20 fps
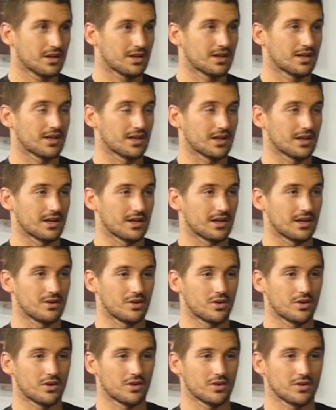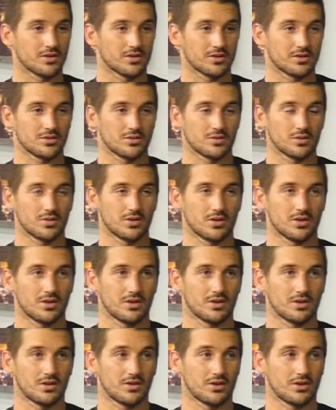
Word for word: que él nos, tuvo,